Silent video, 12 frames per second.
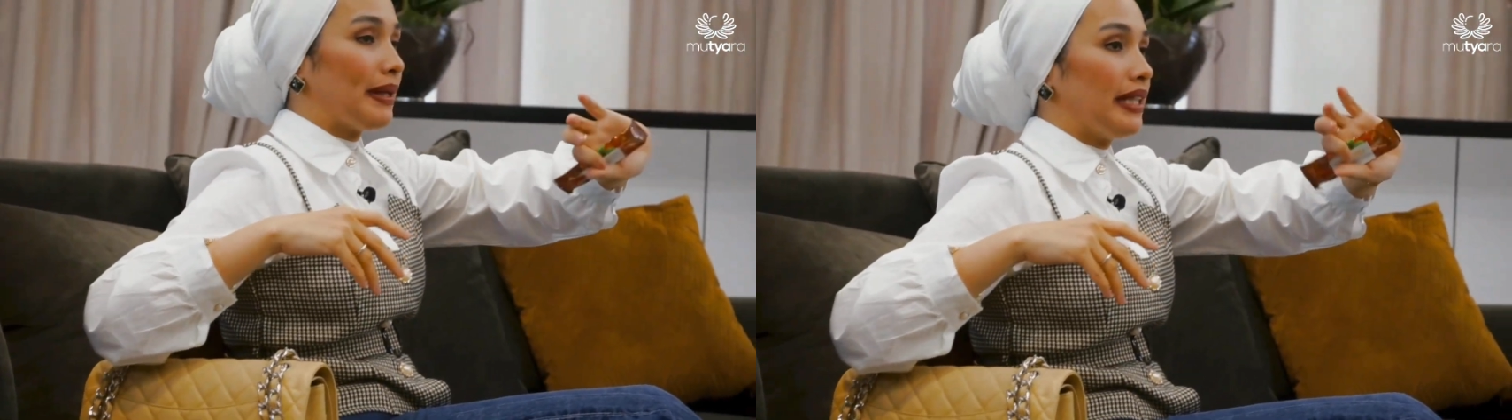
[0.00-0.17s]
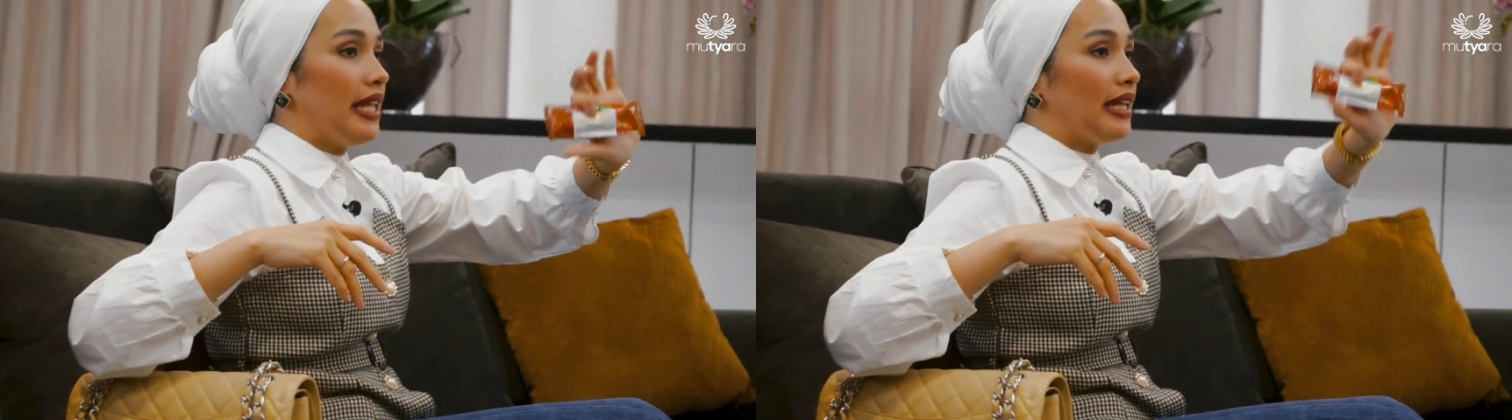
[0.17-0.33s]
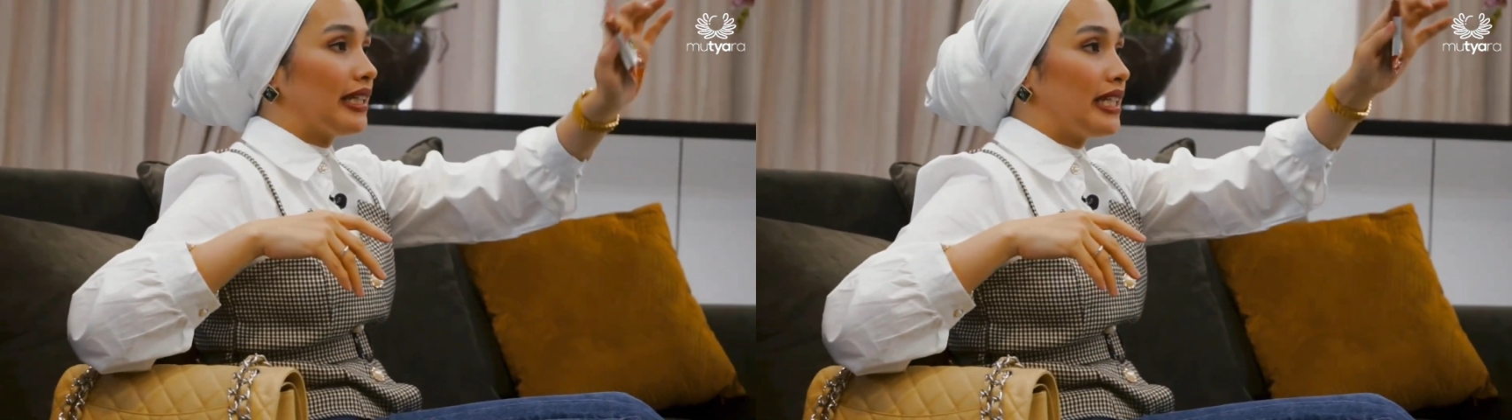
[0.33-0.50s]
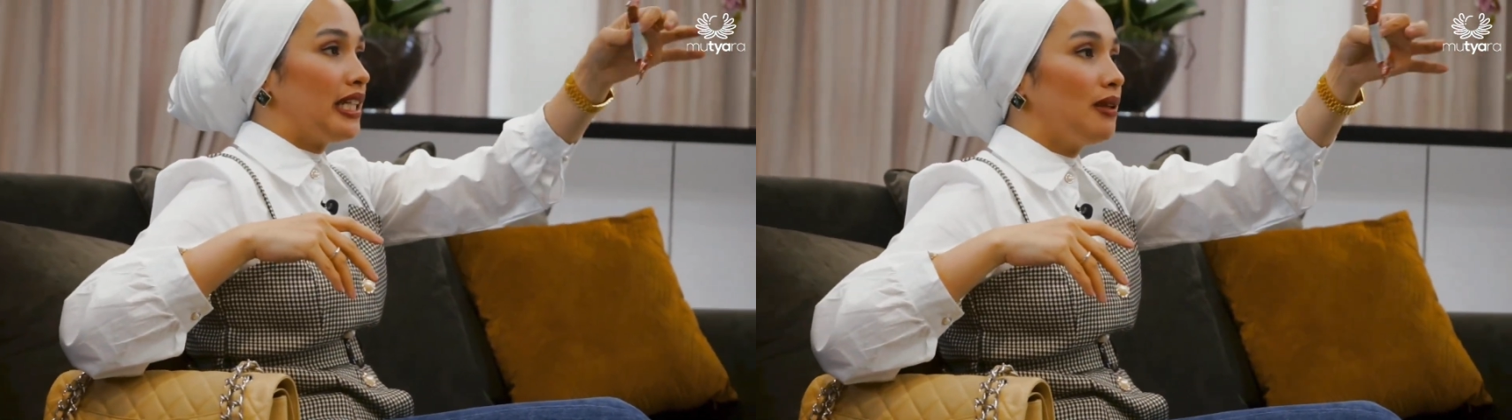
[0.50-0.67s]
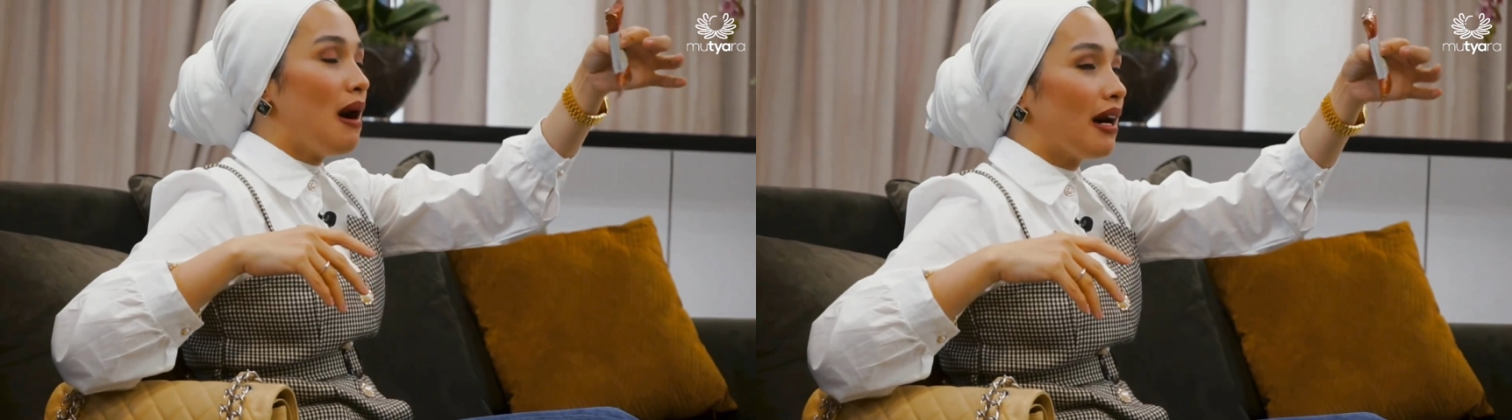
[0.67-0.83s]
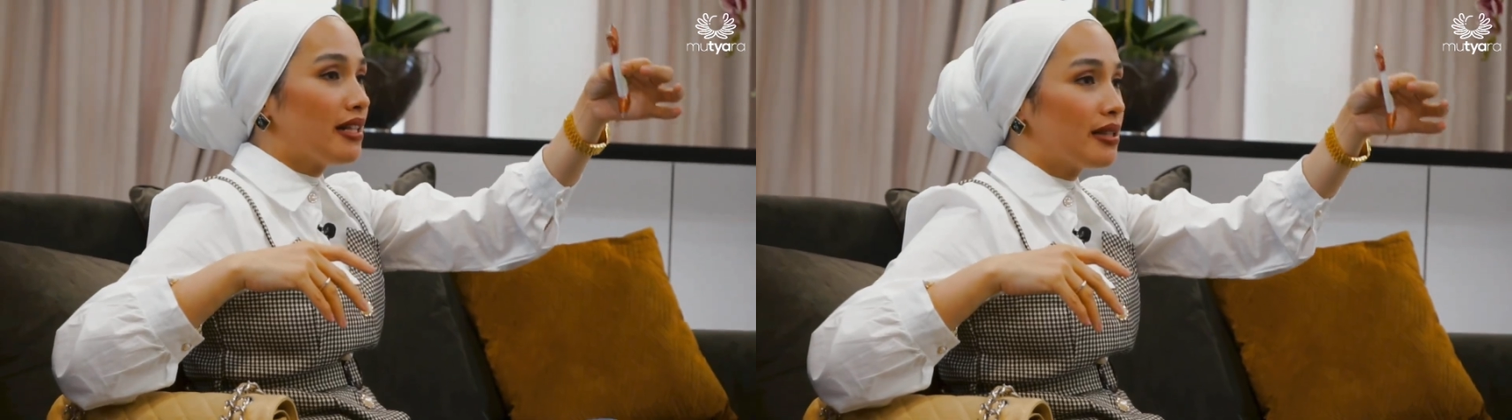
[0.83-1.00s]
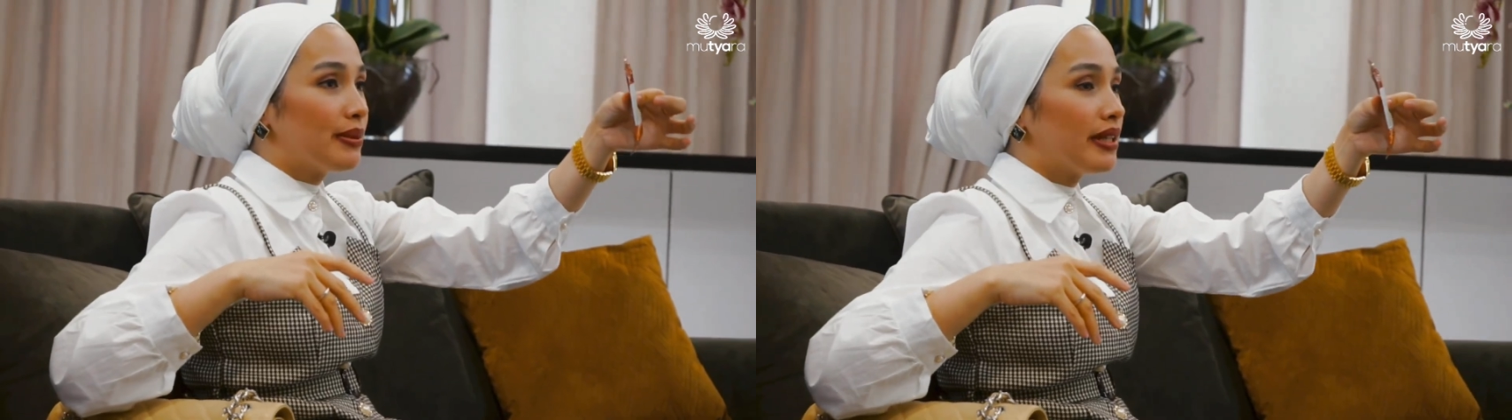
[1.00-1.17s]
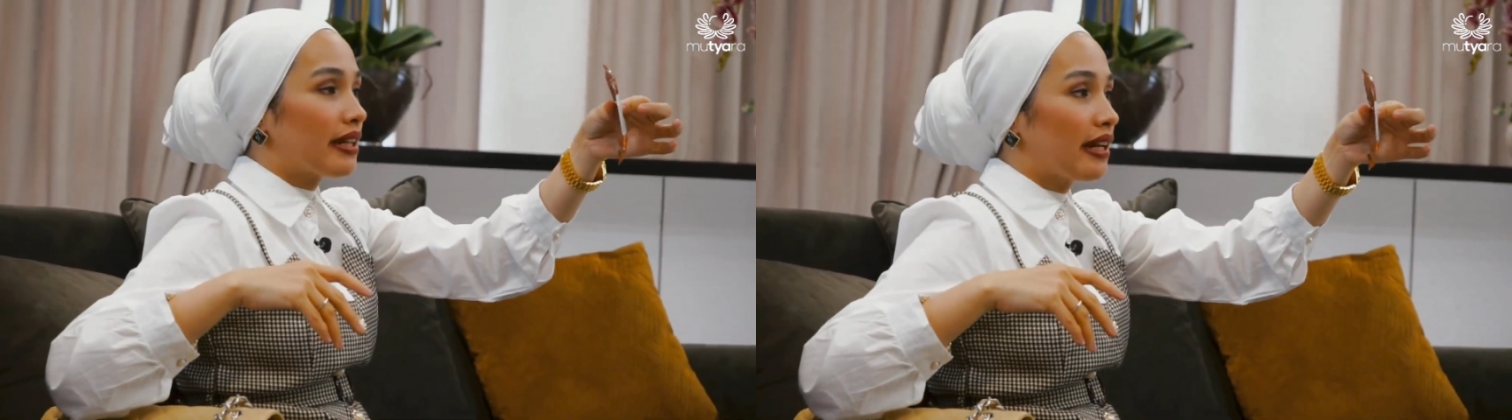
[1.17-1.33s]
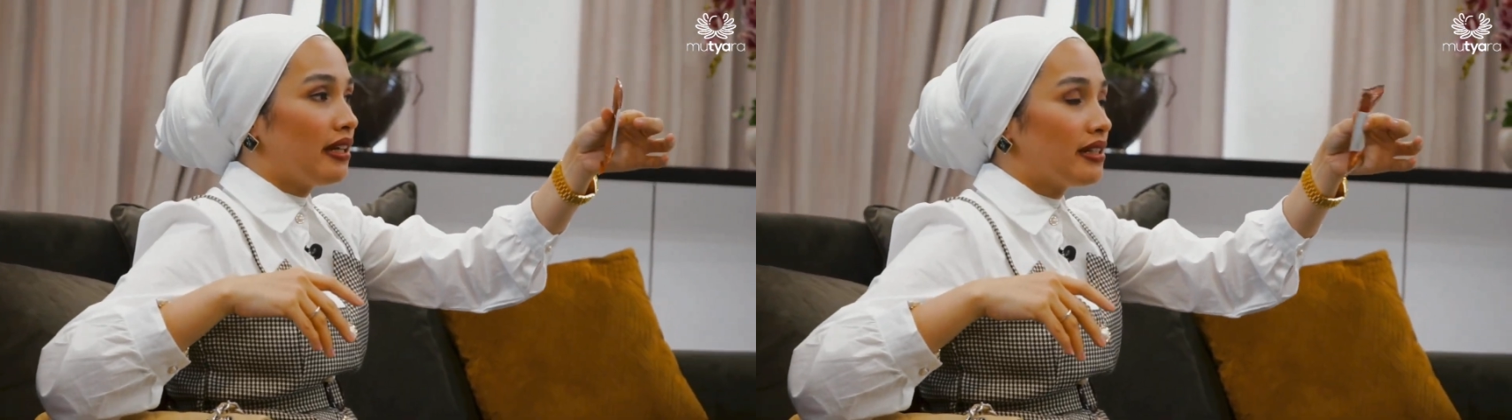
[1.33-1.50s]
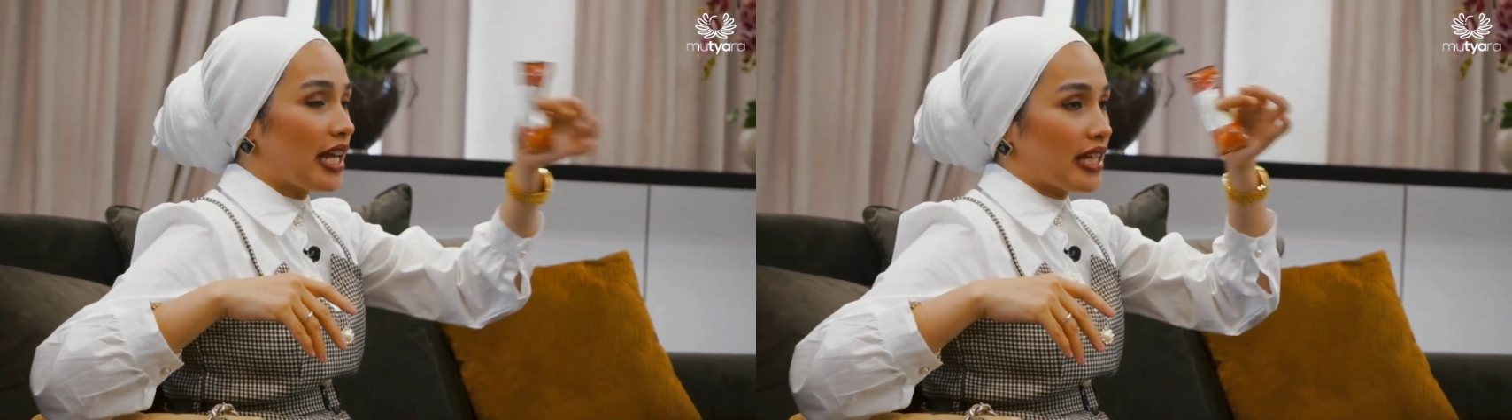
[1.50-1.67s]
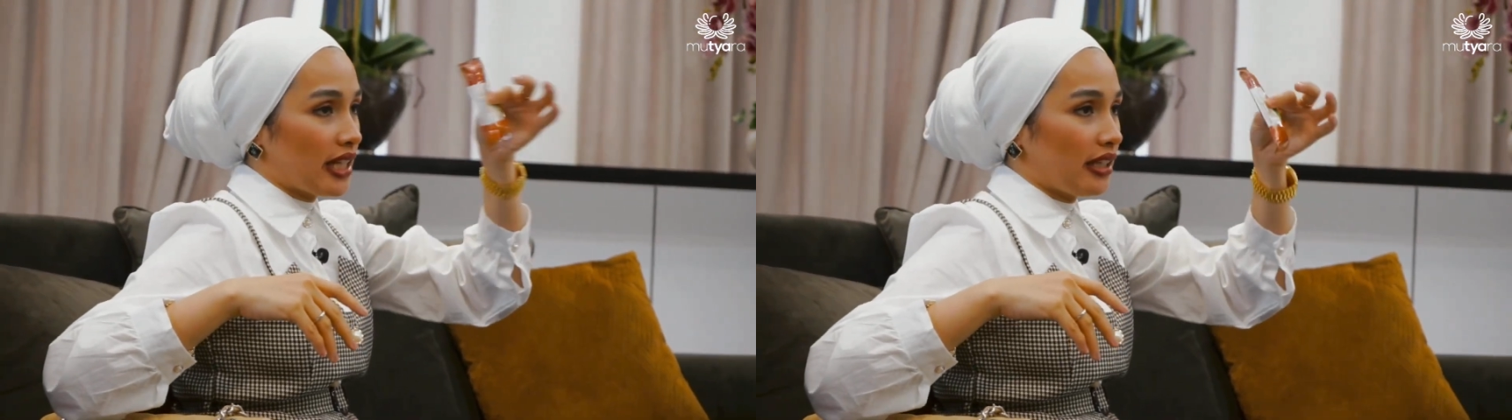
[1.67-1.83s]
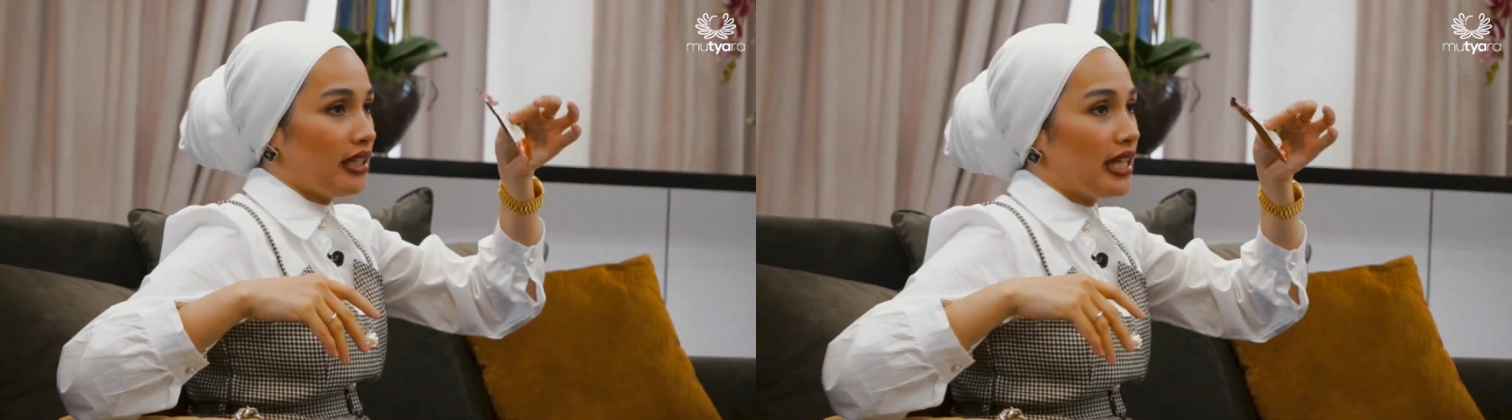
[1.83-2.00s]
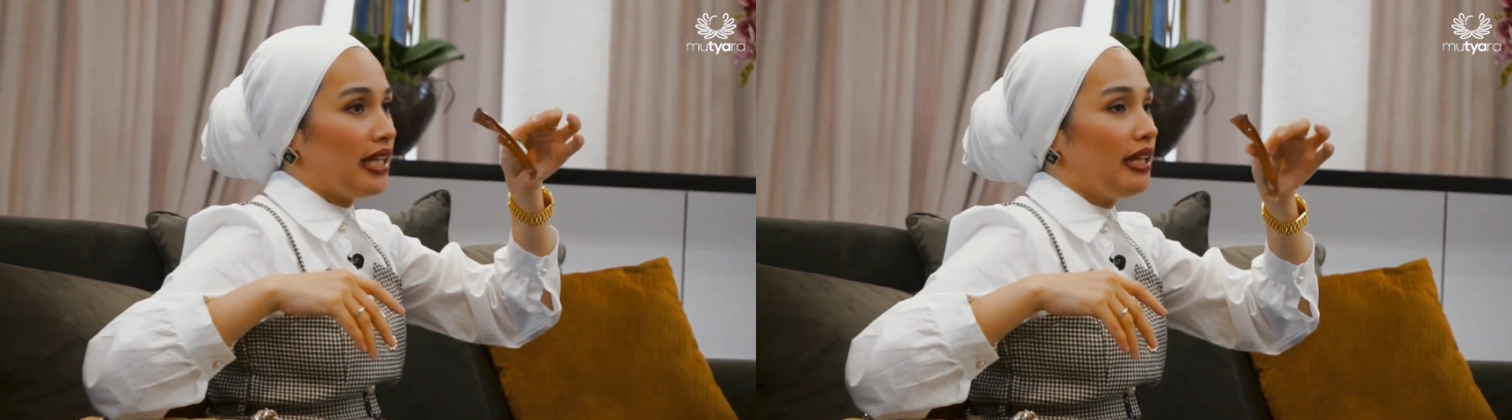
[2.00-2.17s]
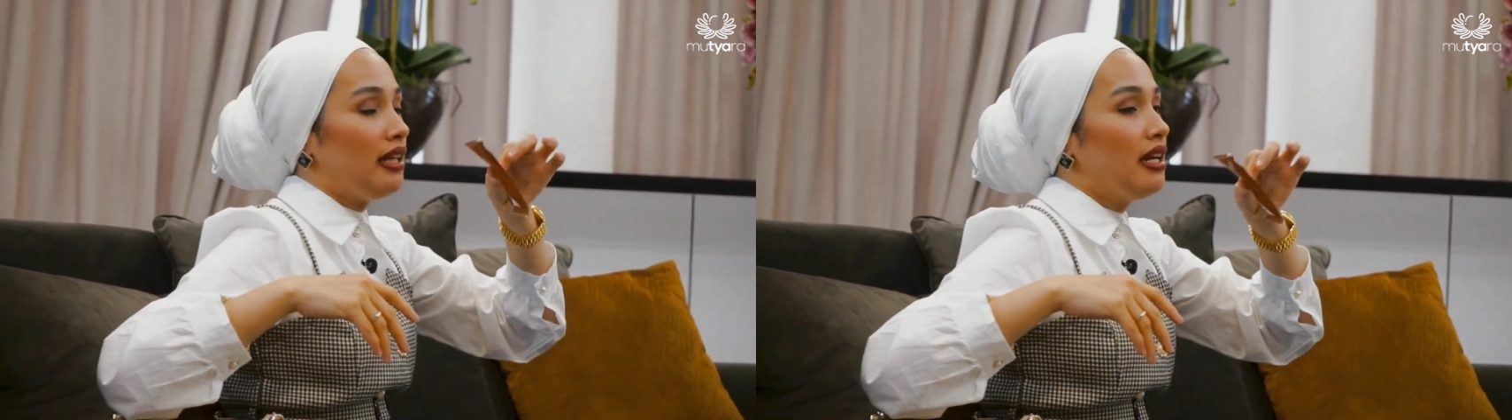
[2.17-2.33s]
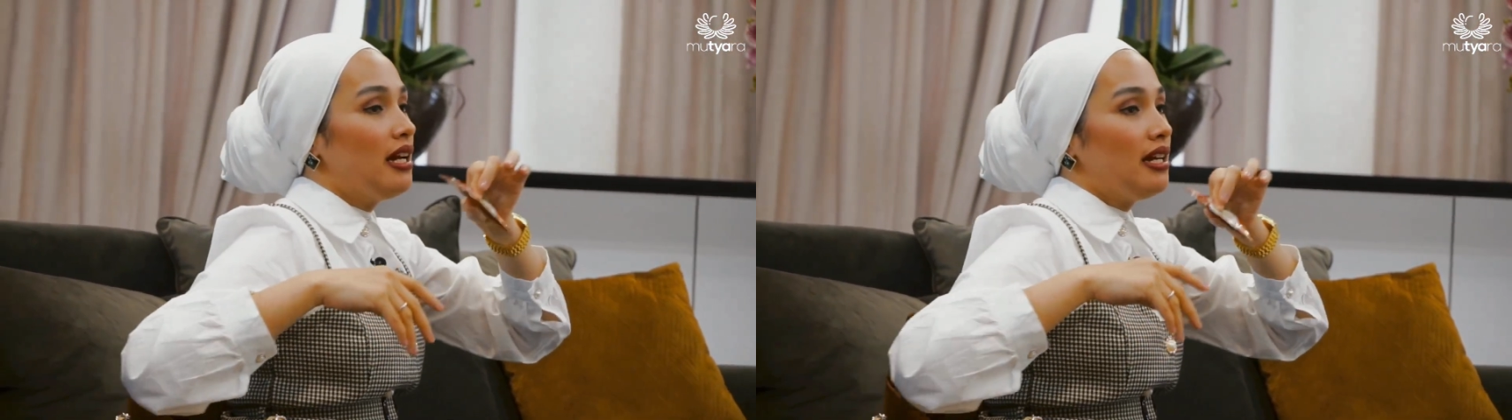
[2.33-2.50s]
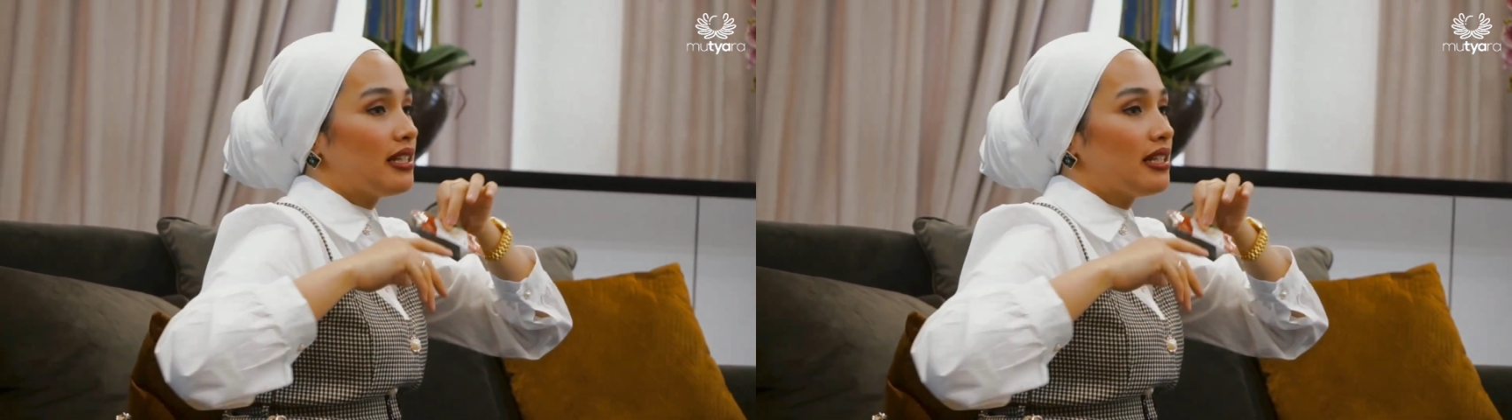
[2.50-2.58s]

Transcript: dan kecil banget sebenarnya sachetnya jadi